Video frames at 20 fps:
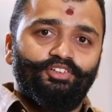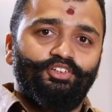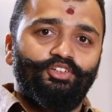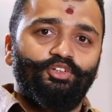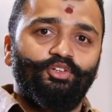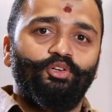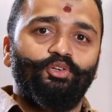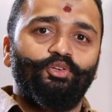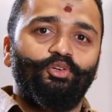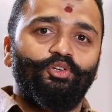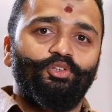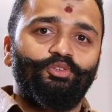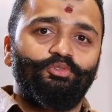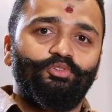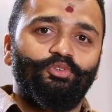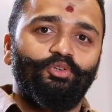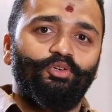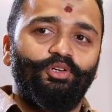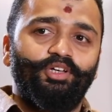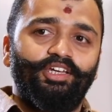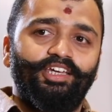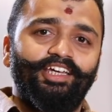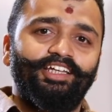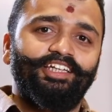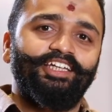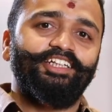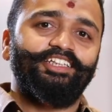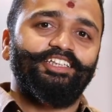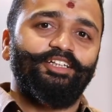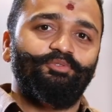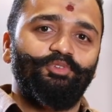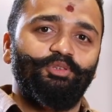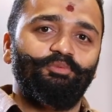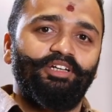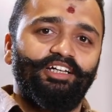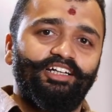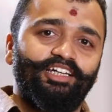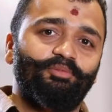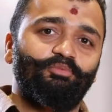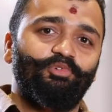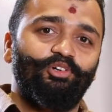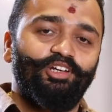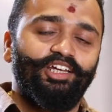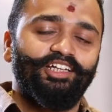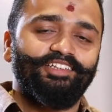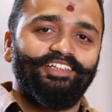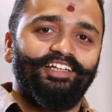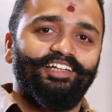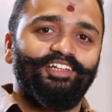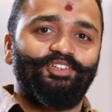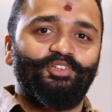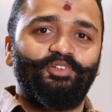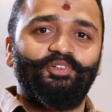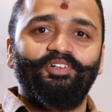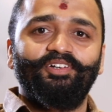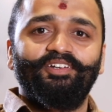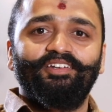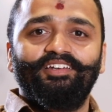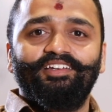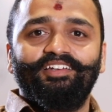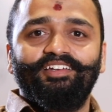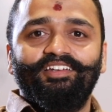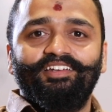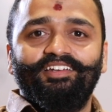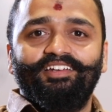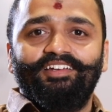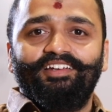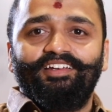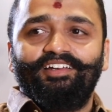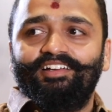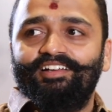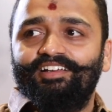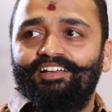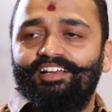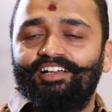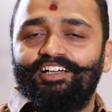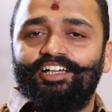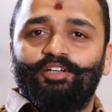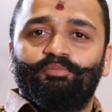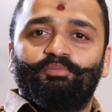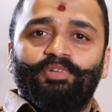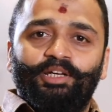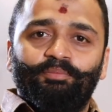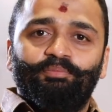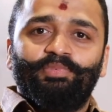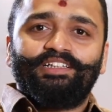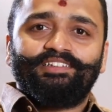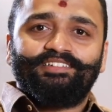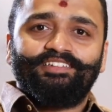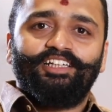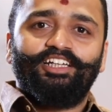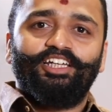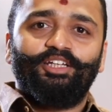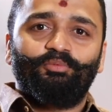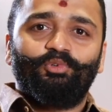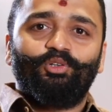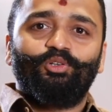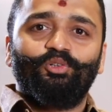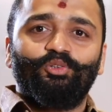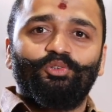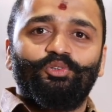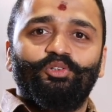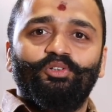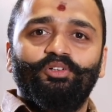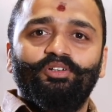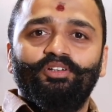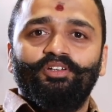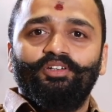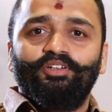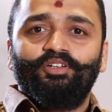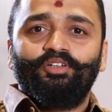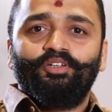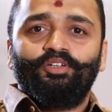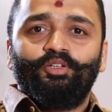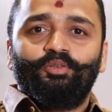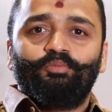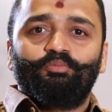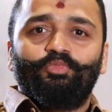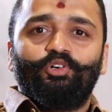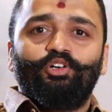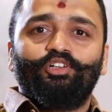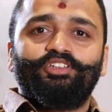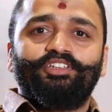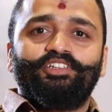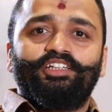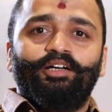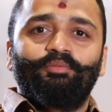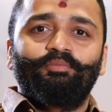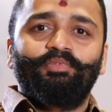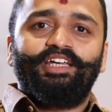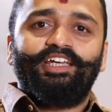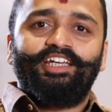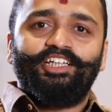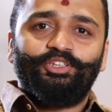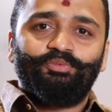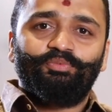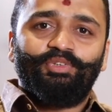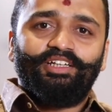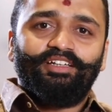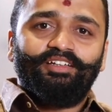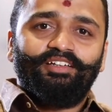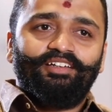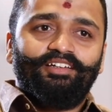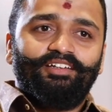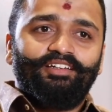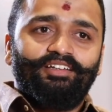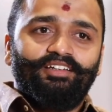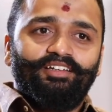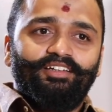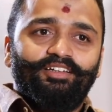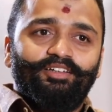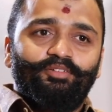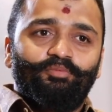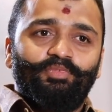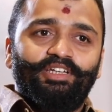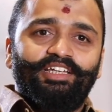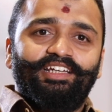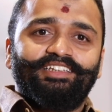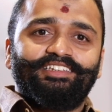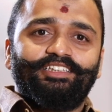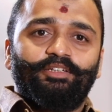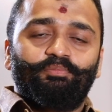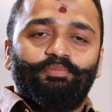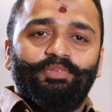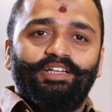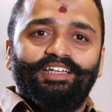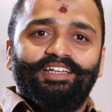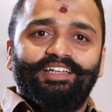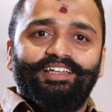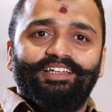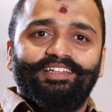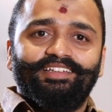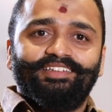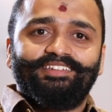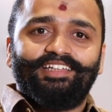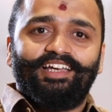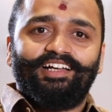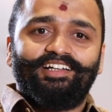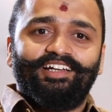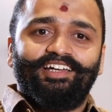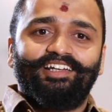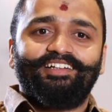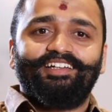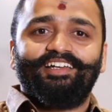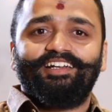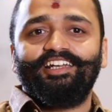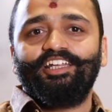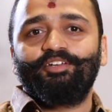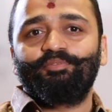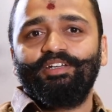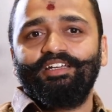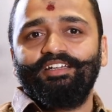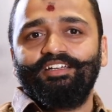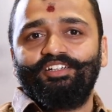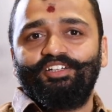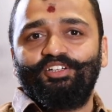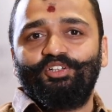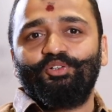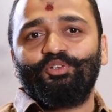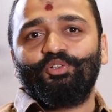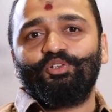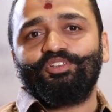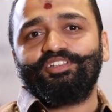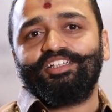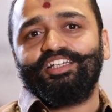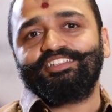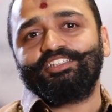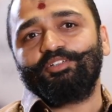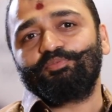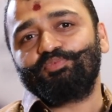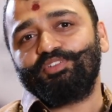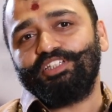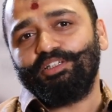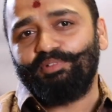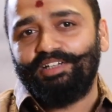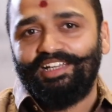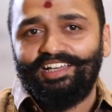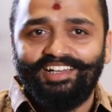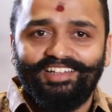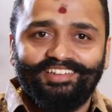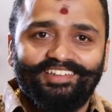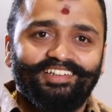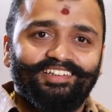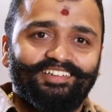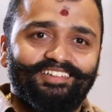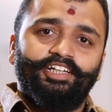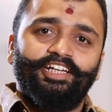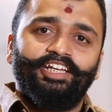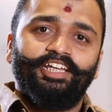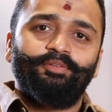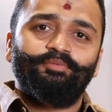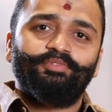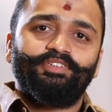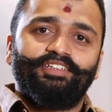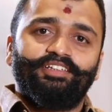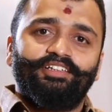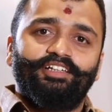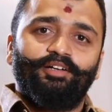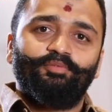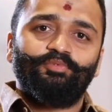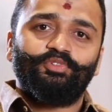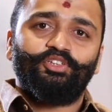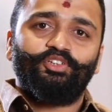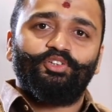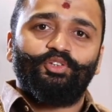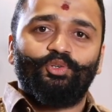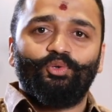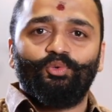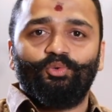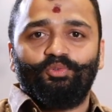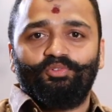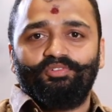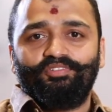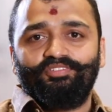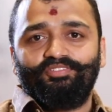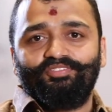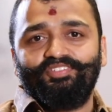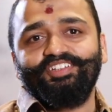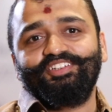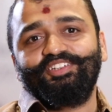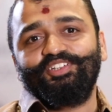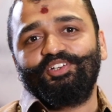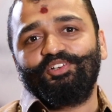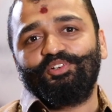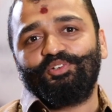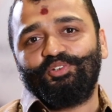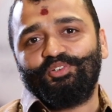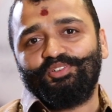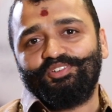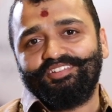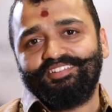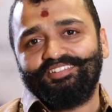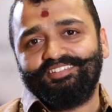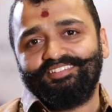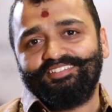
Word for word: न्यू ग्रोथ को एक ही शब्द में अगर बोलना चाहे तो अगर मैं पर्सनली बोलूँ तो बहुत कम एज में मेरे सपने साकार करने में न्यू ग्रोथ का सबसे बड़ा हाथ है ड्रीम्स कम्स ट्रू विथ न्यू ग्रोथ